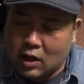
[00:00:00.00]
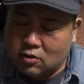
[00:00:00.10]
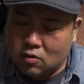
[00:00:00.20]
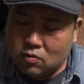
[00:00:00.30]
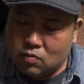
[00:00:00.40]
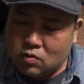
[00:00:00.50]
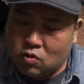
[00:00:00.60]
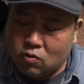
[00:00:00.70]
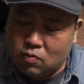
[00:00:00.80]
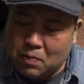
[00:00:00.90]
なんつうの、
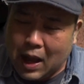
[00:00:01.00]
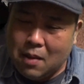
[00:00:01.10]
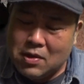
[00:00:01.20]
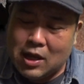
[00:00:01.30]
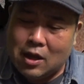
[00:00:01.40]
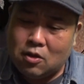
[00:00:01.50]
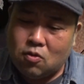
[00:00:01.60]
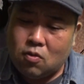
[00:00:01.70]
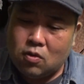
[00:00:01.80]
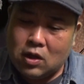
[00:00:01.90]
バーみたいなところ